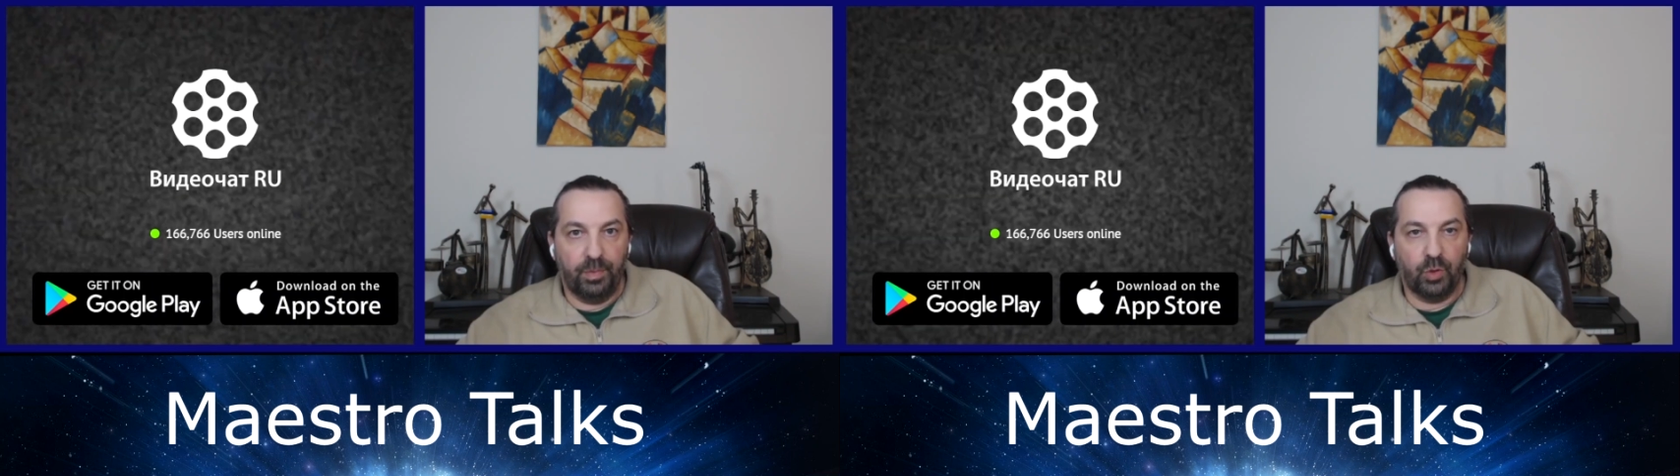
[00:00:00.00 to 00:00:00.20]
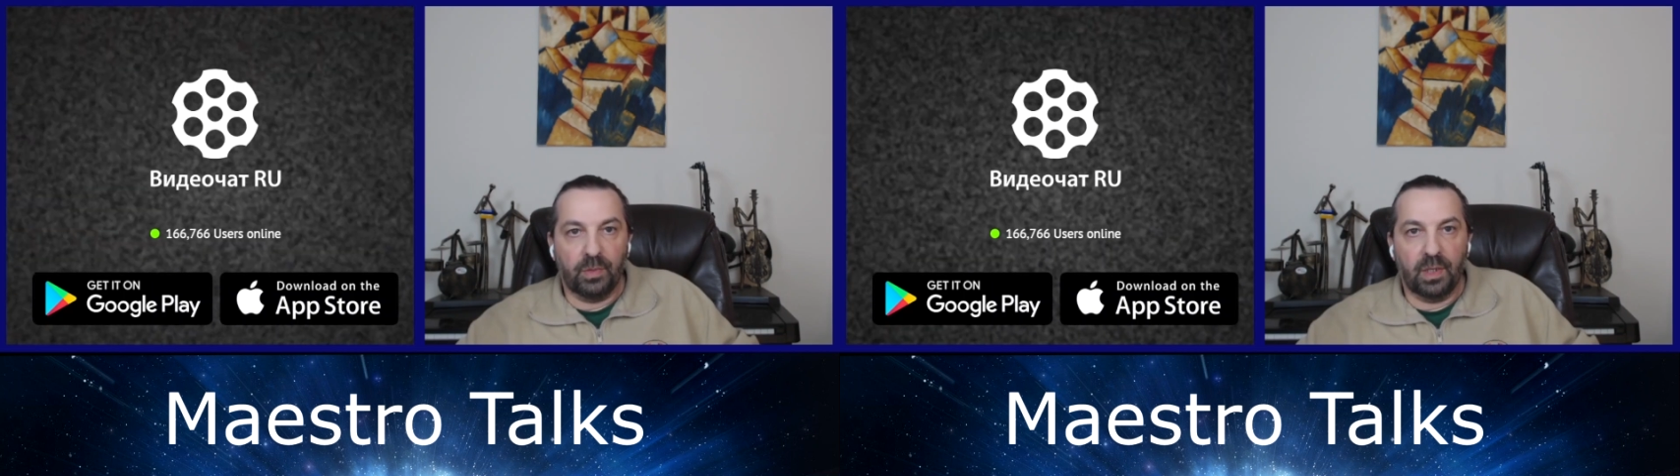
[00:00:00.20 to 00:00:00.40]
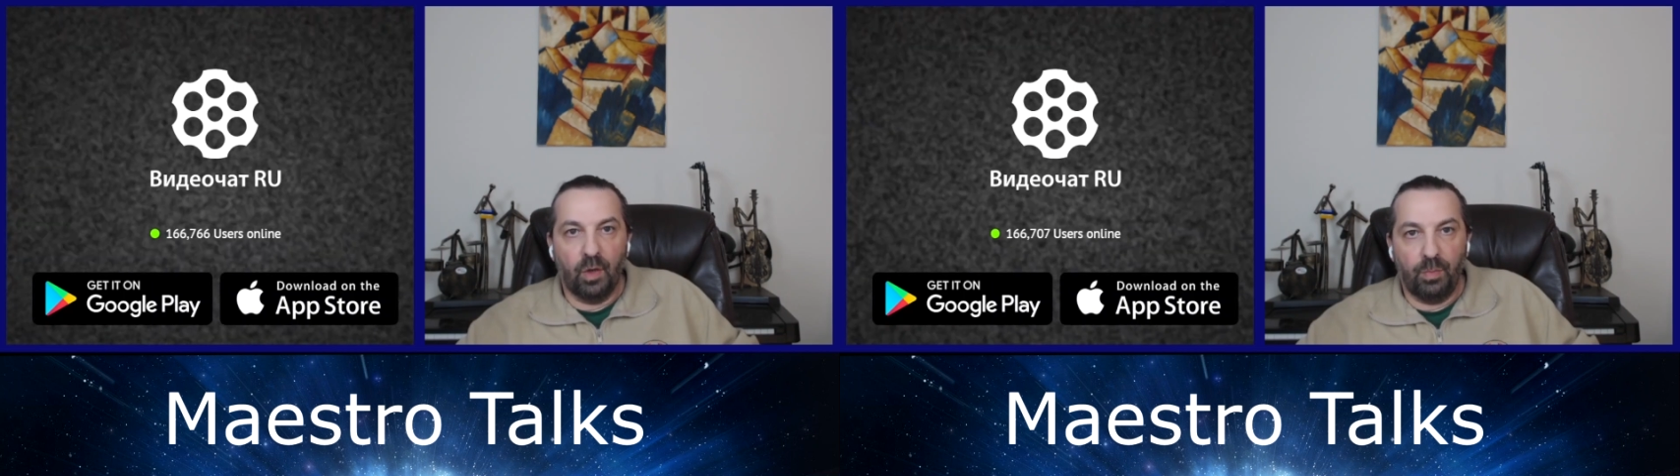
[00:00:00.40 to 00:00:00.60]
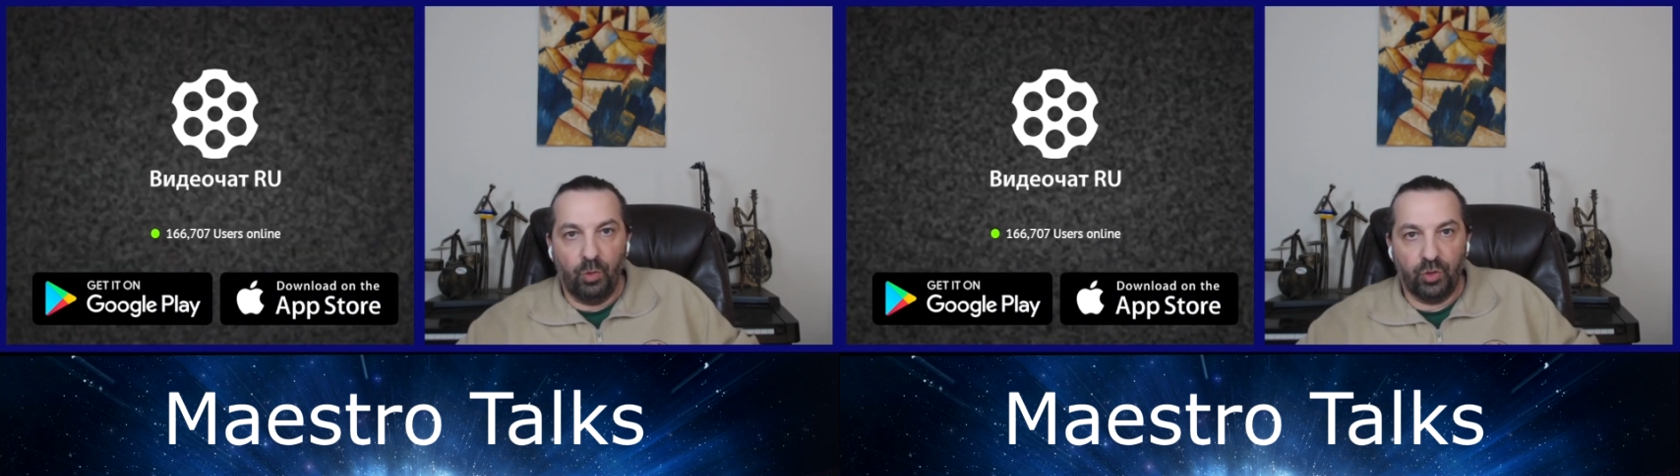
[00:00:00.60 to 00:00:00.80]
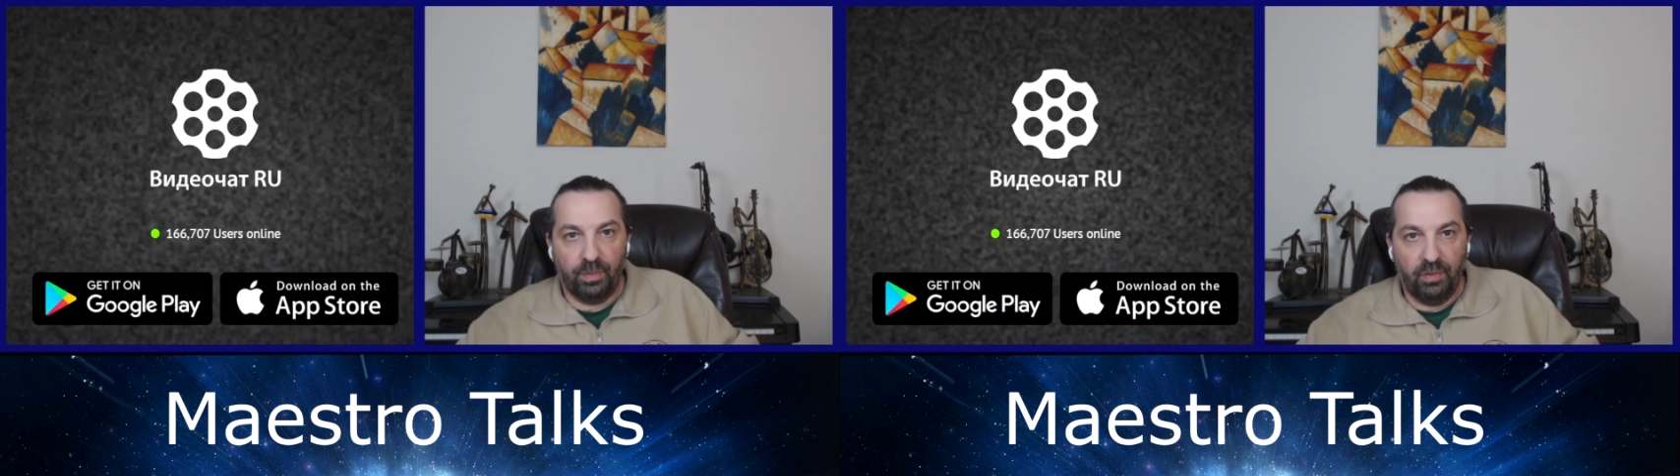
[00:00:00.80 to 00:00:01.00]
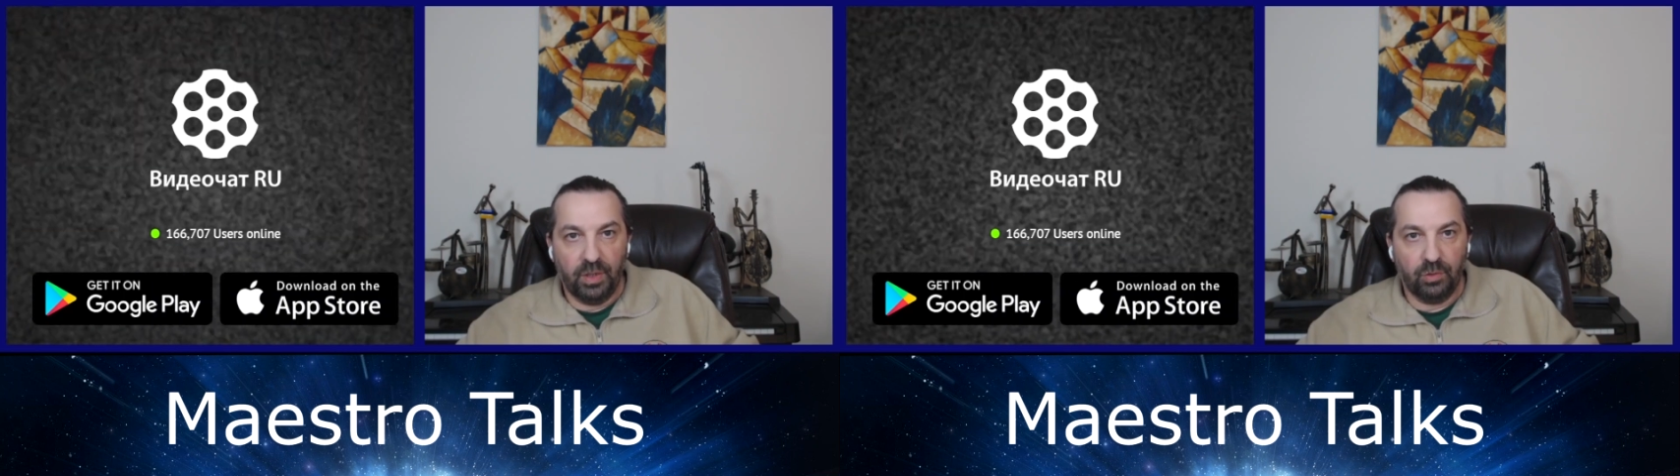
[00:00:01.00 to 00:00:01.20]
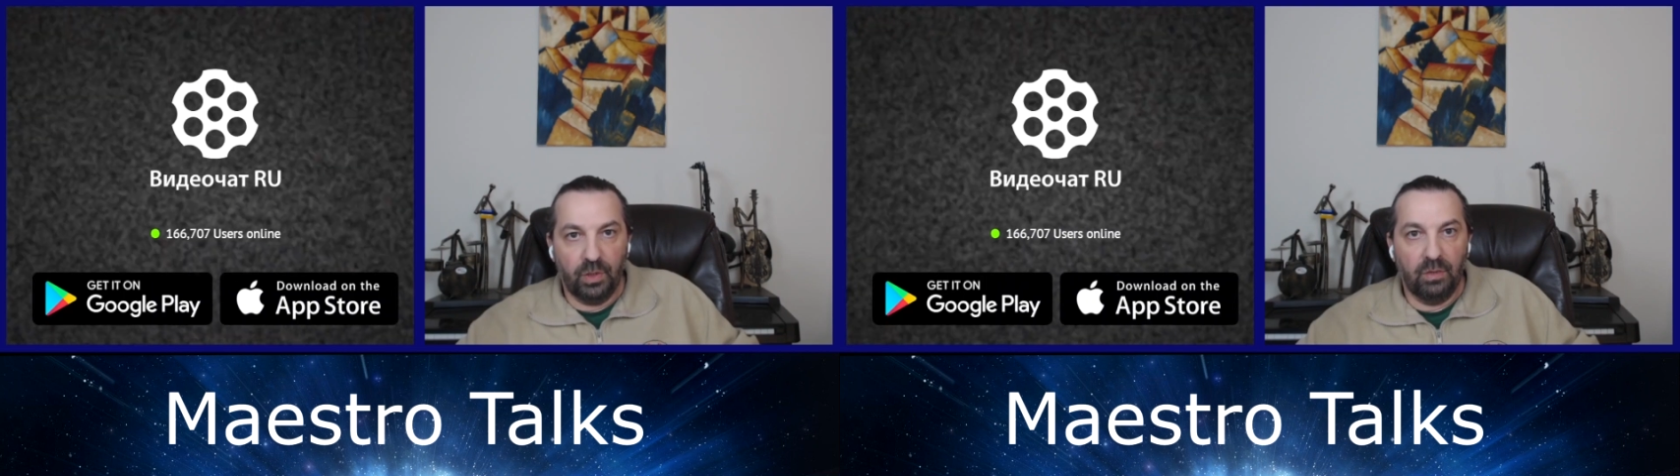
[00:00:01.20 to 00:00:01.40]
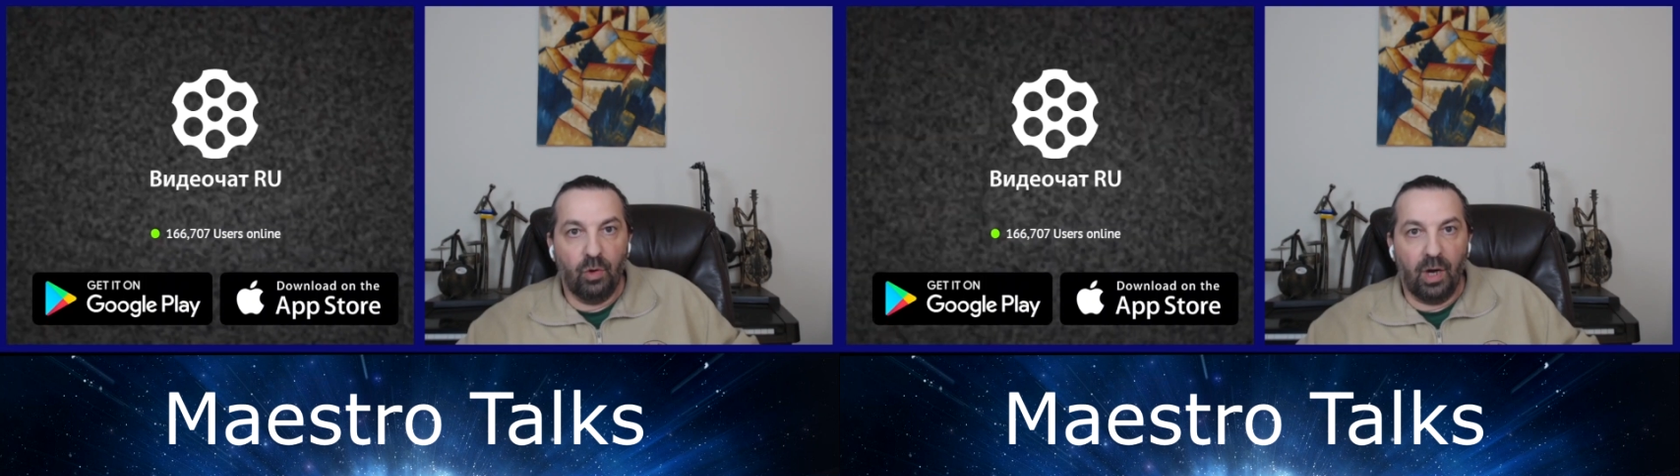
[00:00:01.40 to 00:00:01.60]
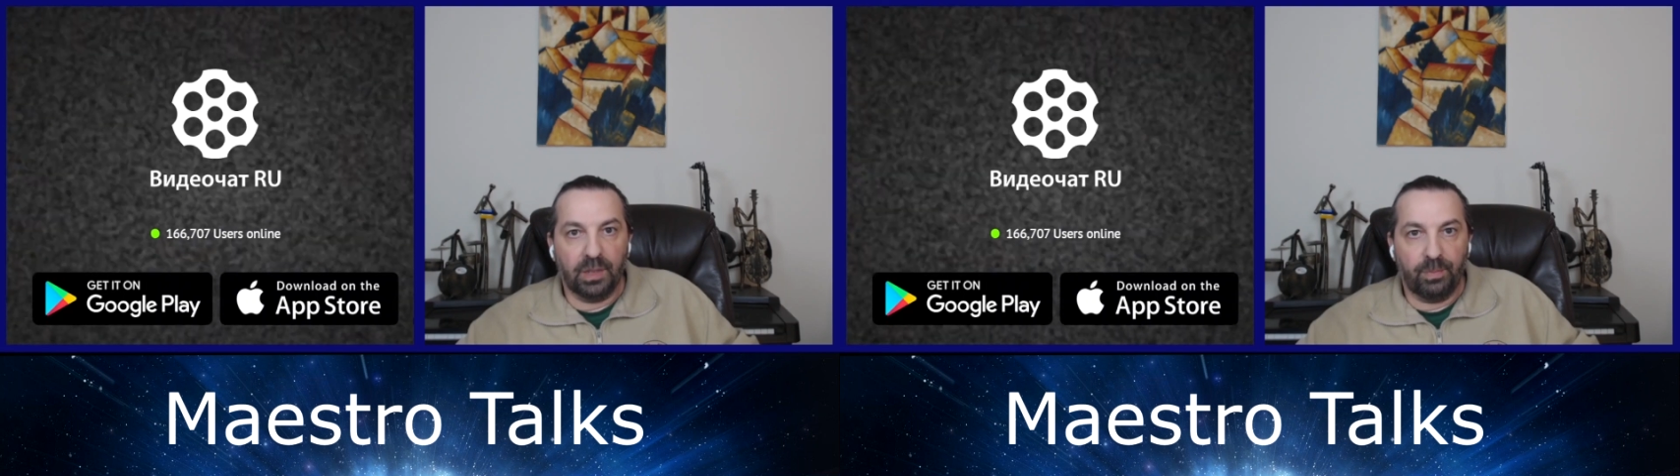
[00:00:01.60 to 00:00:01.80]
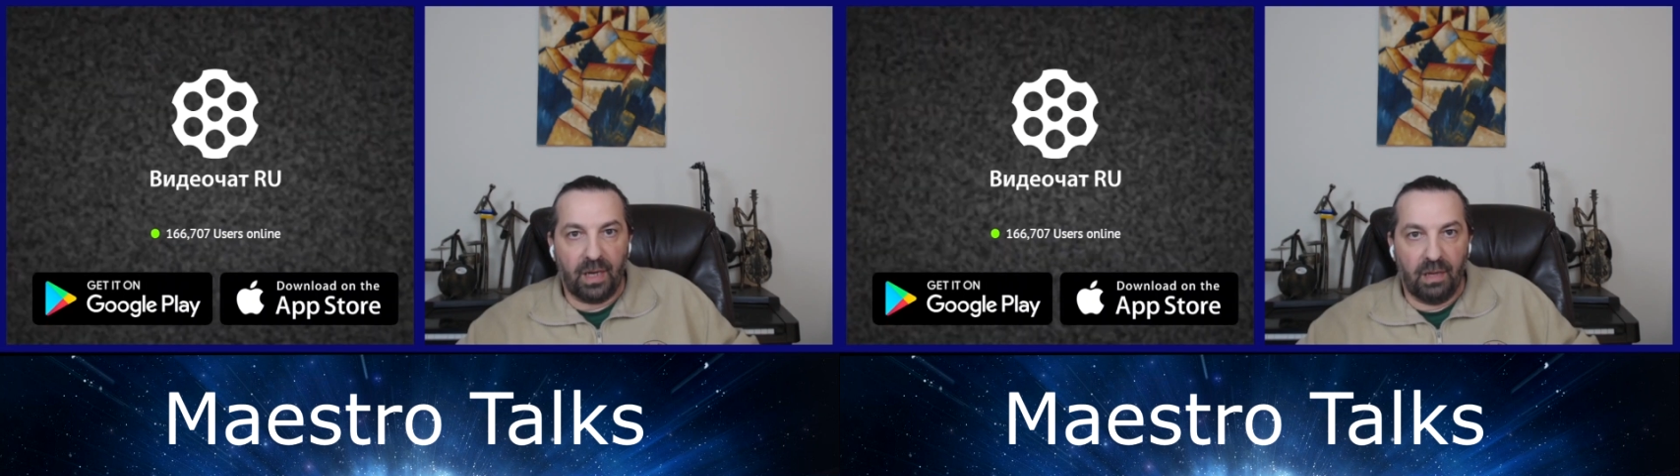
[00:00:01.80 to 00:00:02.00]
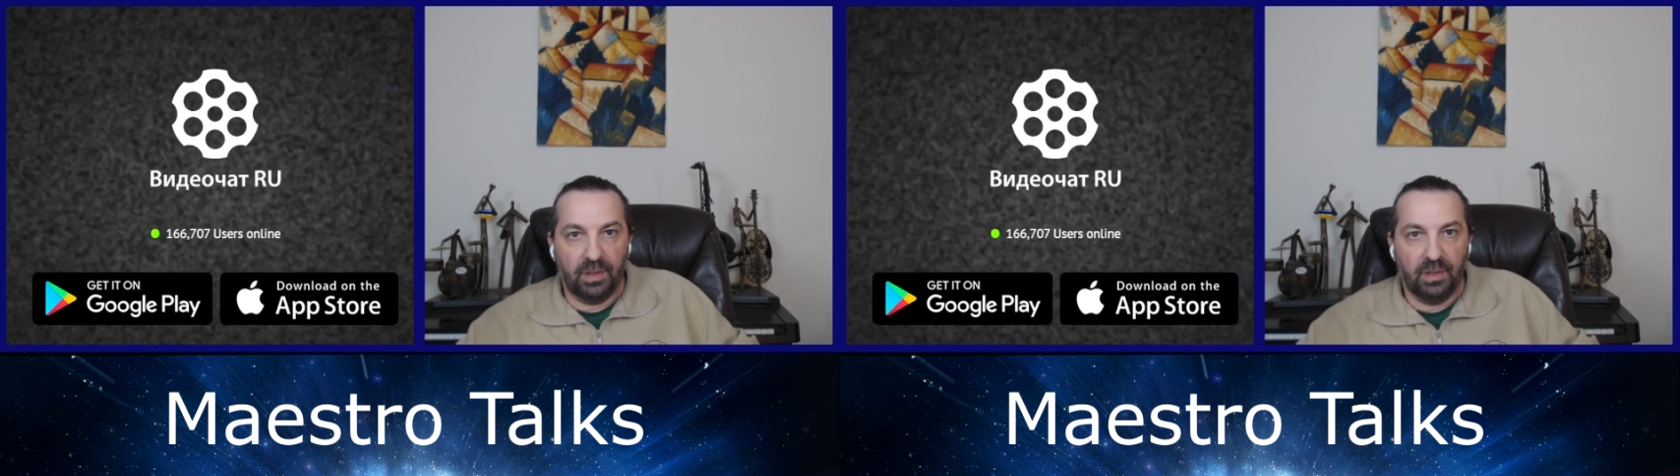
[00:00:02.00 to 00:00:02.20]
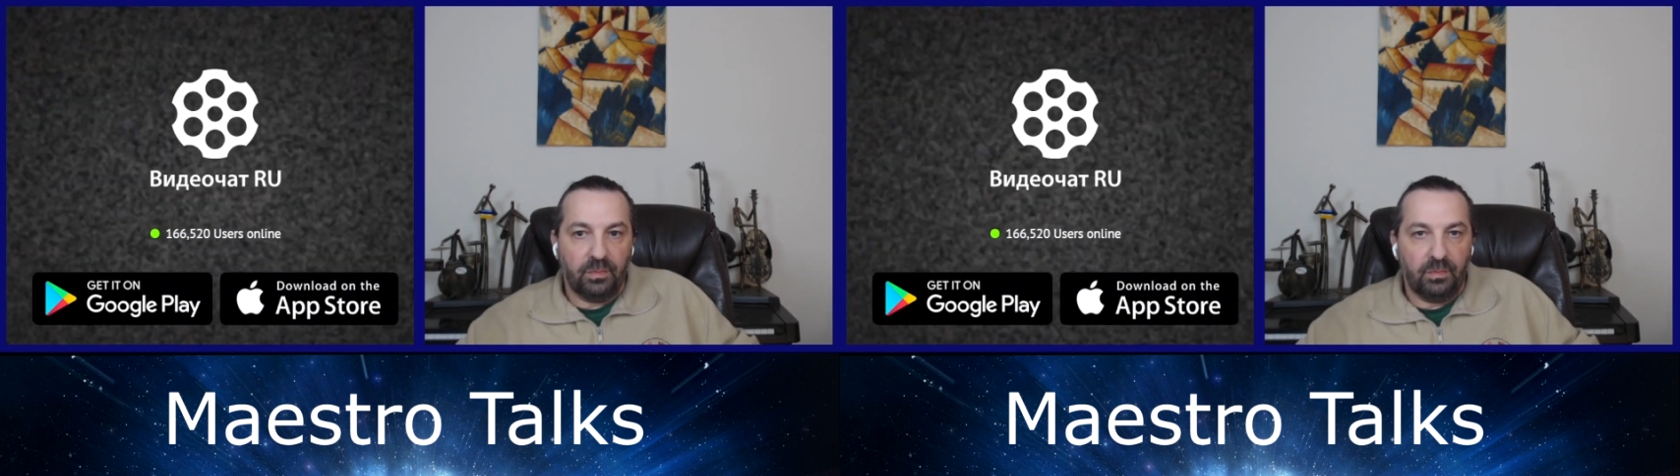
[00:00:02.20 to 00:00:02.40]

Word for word: Причем, когда он получит повестку, его отправят –